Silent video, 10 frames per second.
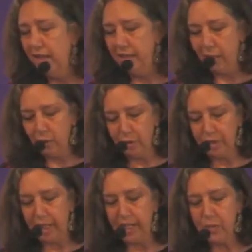de
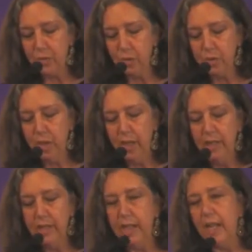los derechos
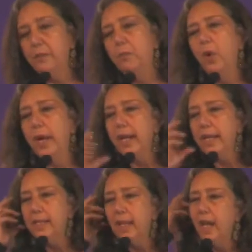de las
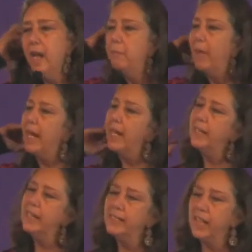mujeres para
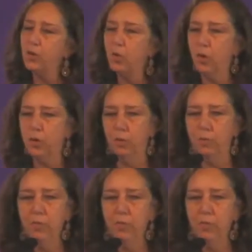el desarrollo.